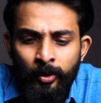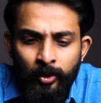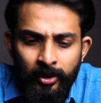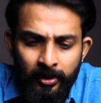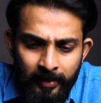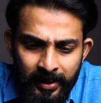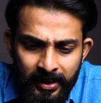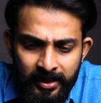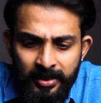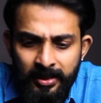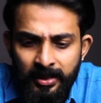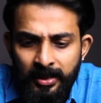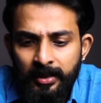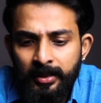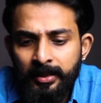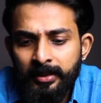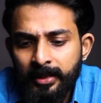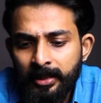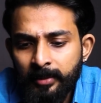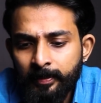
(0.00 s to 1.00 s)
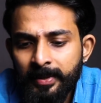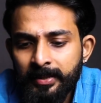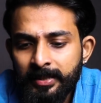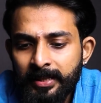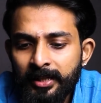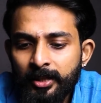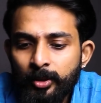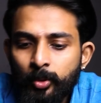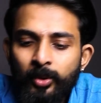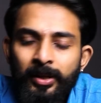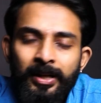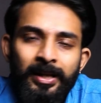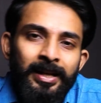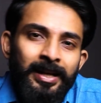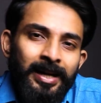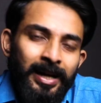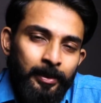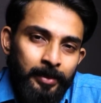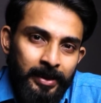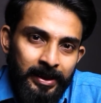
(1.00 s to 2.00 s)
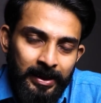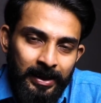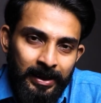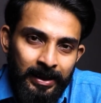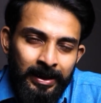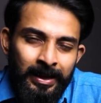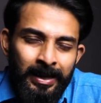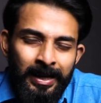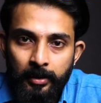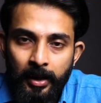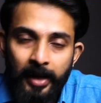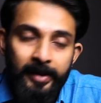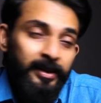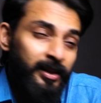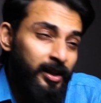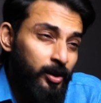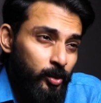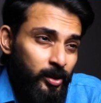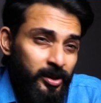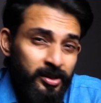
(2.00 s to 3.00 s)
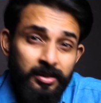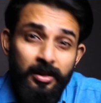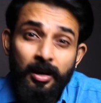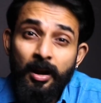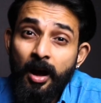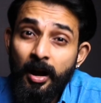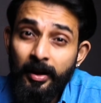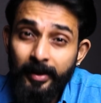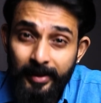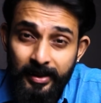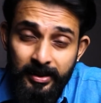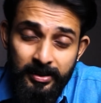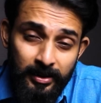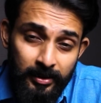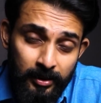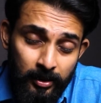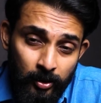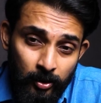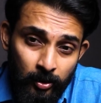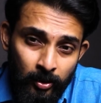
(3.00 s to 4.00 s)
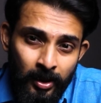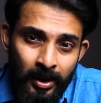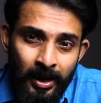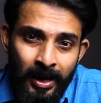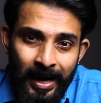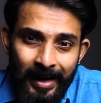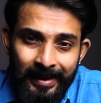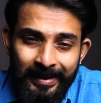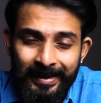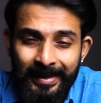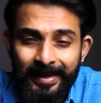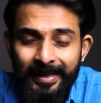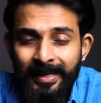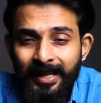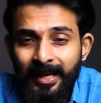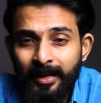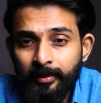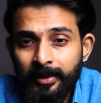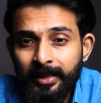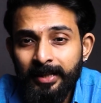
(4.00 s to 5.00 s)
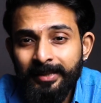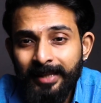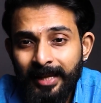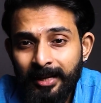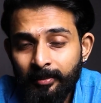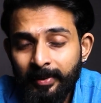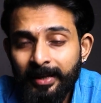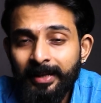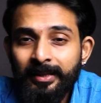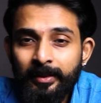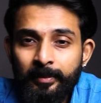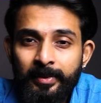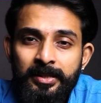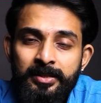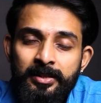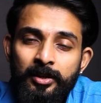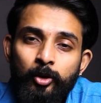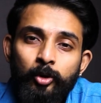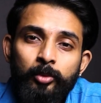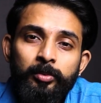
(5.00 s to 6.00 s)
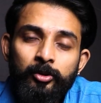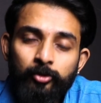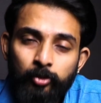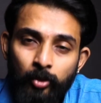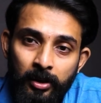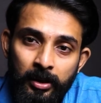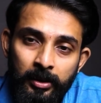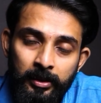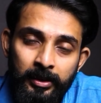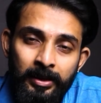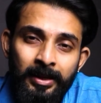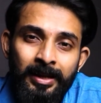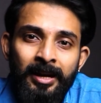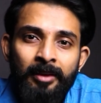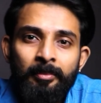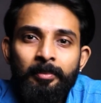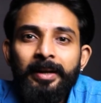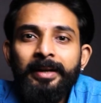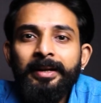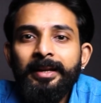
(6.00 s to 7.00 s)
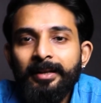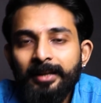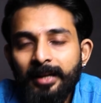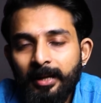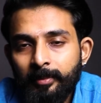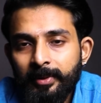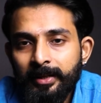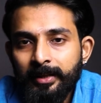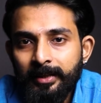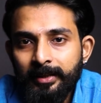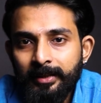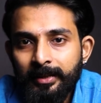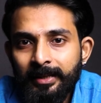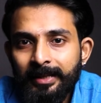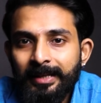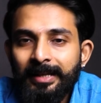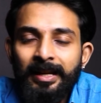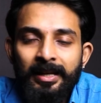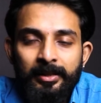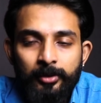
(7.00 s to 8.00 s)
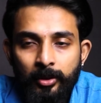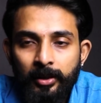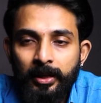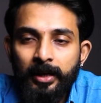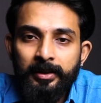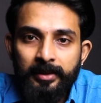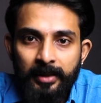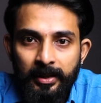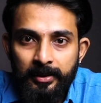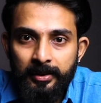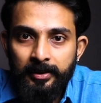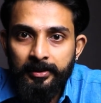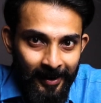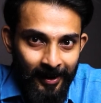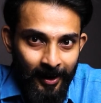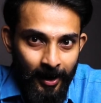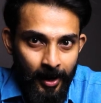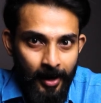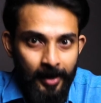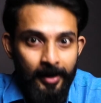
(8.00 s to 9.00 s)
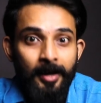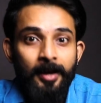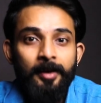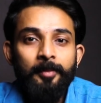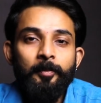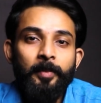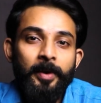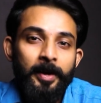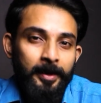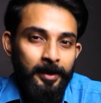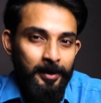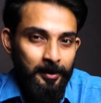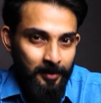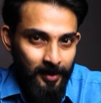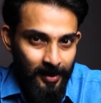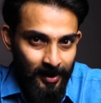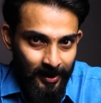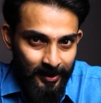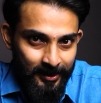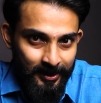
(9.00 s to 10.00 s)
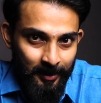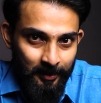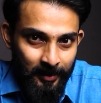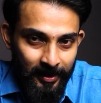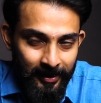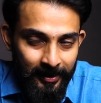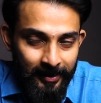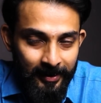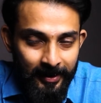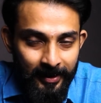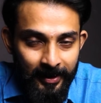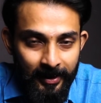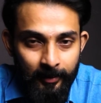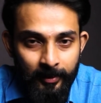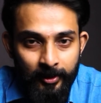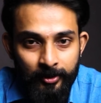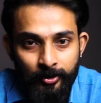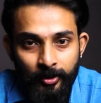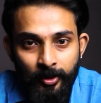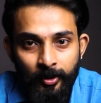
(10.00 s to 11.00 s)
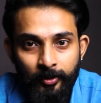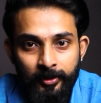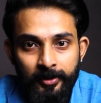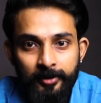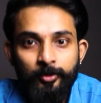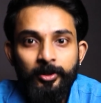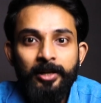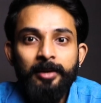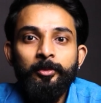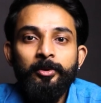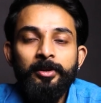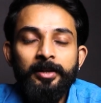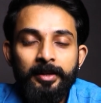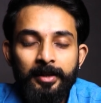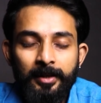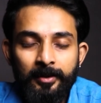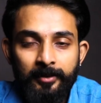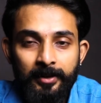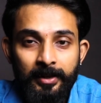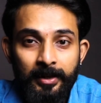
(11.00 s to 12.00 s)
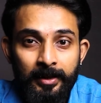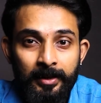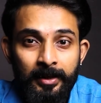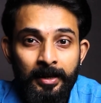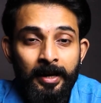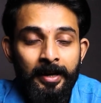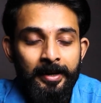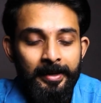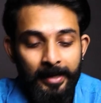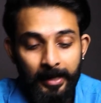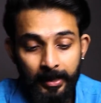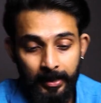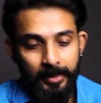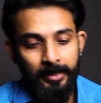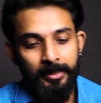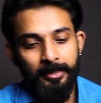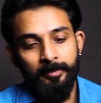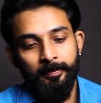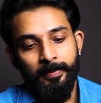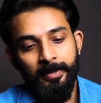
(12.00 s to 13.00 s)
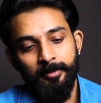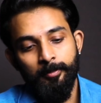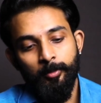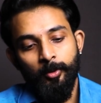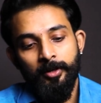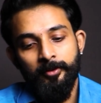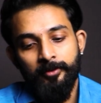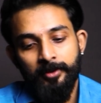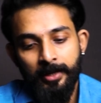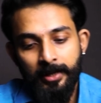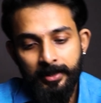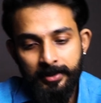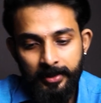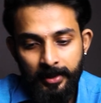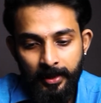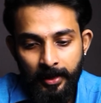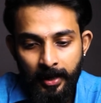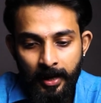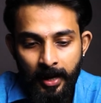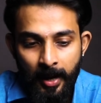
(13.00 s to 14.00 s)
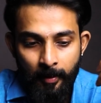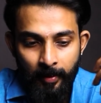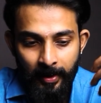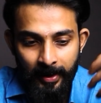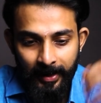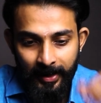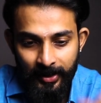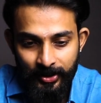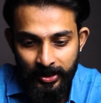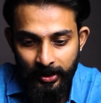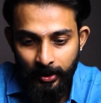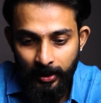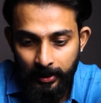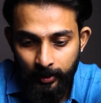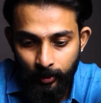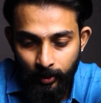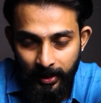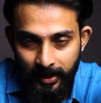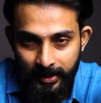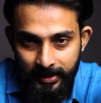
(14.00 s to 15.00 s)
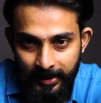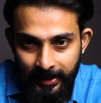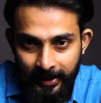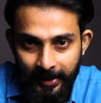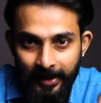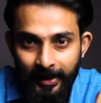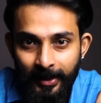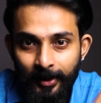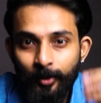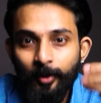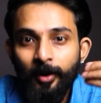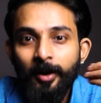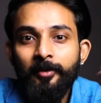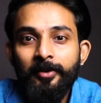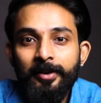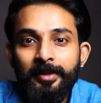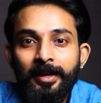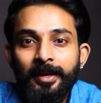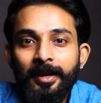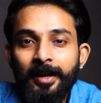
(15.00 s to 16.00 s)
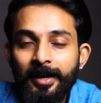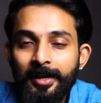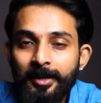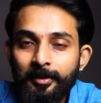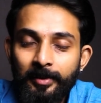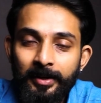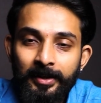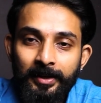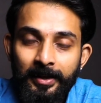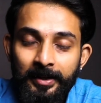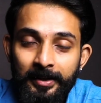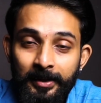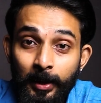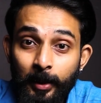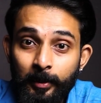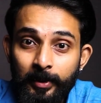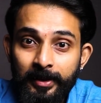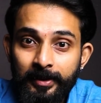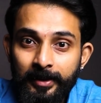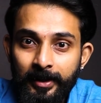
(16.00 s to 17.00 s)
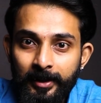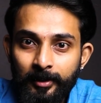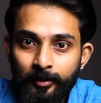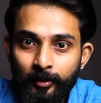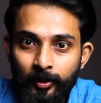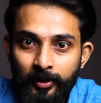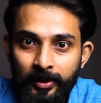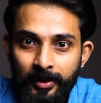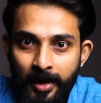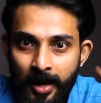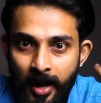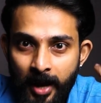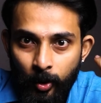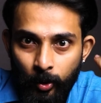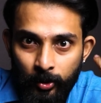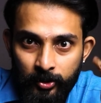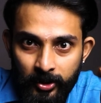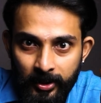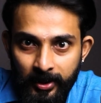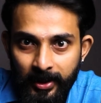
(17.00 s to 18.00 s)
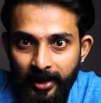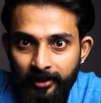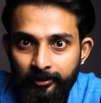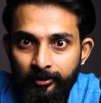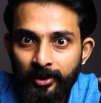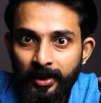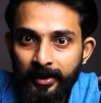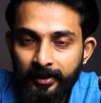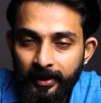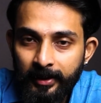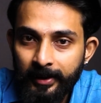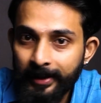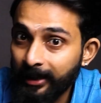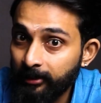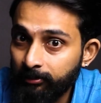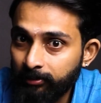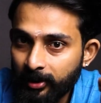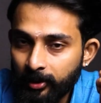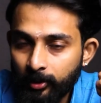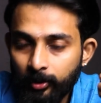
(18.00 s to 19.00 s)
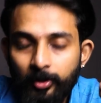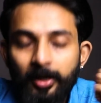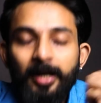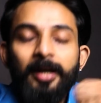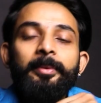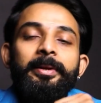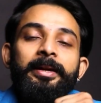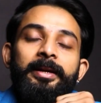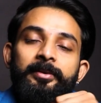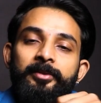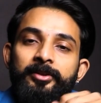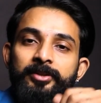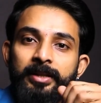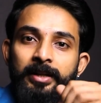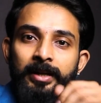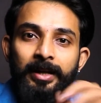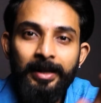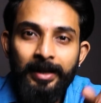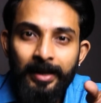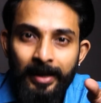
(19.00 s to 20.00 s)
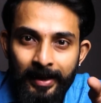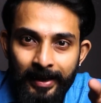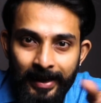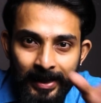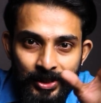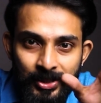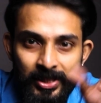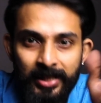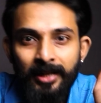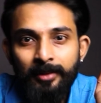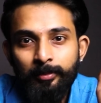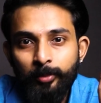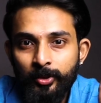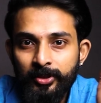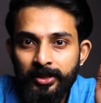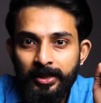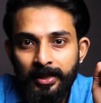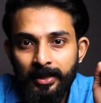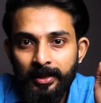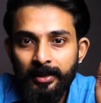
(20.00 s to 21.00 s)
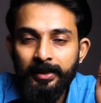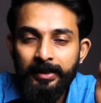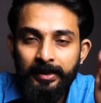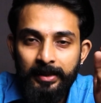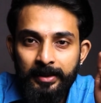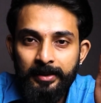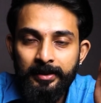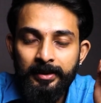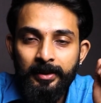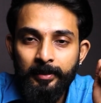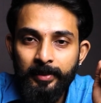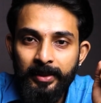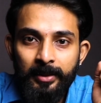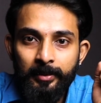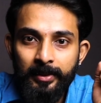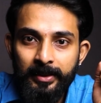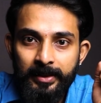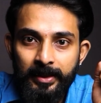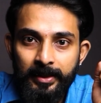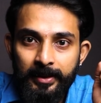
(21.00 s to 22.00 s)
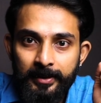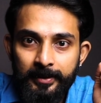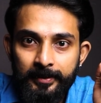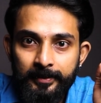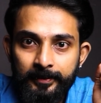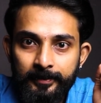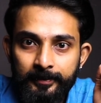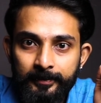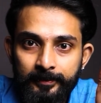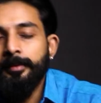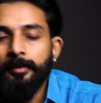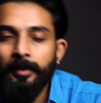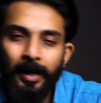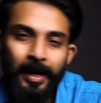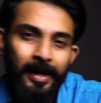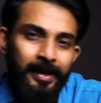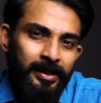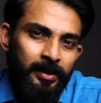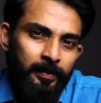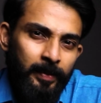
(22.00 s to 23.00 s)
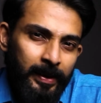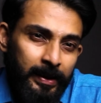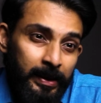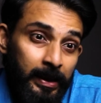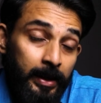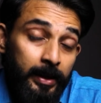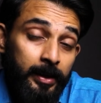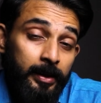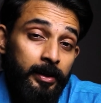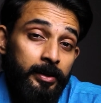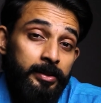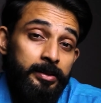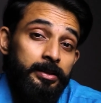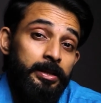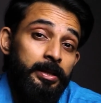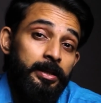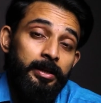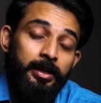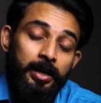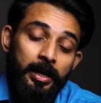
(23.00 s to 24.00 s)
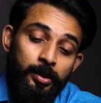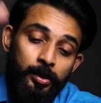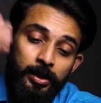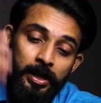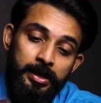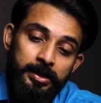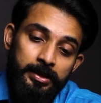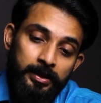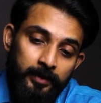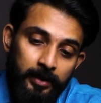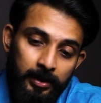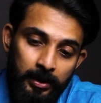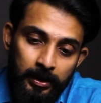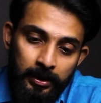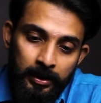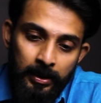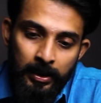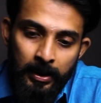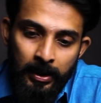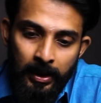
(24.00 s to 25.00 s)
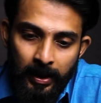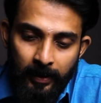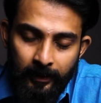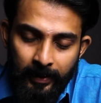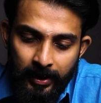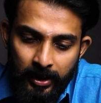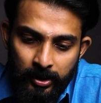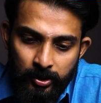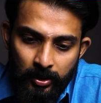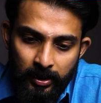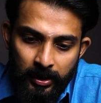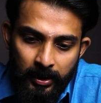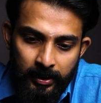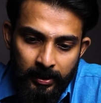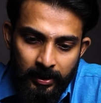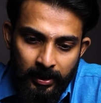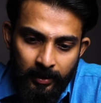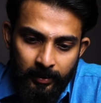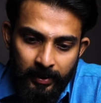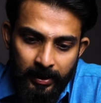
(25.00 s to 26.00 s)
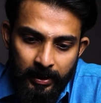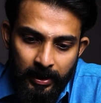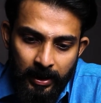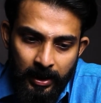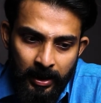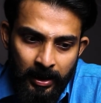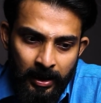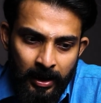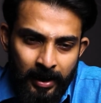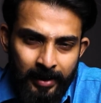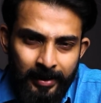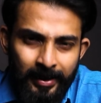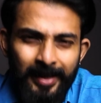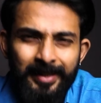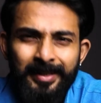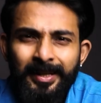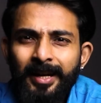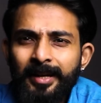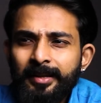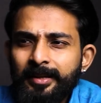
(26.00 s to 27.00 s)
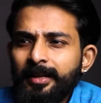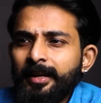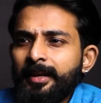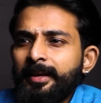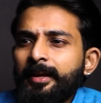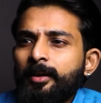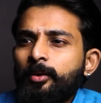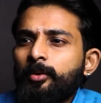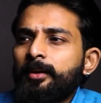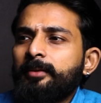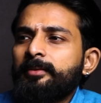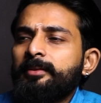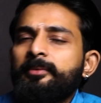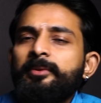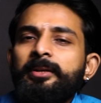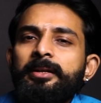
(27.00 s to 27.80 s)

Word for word: ஒரு மினிஸ்டருக்கு திருப்பி சீட்டு கொடுக்கல அப்படின்னா அதுக்கு ஒரு ஸ்ட்ராங் ரீசன் இருக்கணும் அது என்ன அப்படின்னு தலைமை இந்த மினிஸ்டரை கூப்பிட்டு சொல்கிறது பெட்டர் அப்படிங்கிறது எல்லாத்தோட கருத்தாக இருக்குது ஆனால் பயங்கரமான ஆள்சாமி நீங்கள் அப்படின்னு சொல்லக்கூடிய துரைமுருகன் அவர்கள் நக்கலுக்கு பேர் போனவர் நினச்சா பல கட்சிகளுக்குள்ள சிக்கலுக்கும் அவர் தான் காரணமாக இருக்கார் அப்படின்னு தெரியும் போது கொஞ்சம் கேர்ஃபுல்லாக தான் டீல் பண்ணும் அப்படிங்கிற விஷயங்கள் கட்சிகள் புரிஞ்சுக்கலாம் இதுலேருந்து அப்படின்னு நமக்கு தெரியுது அடுத்து பாருங்க திரு கருணாஸ் அவர்கள் அவர் என்ன சொல்றாரு அப்படின்னா நட்டாற்று என்னை கொண்டு வந்து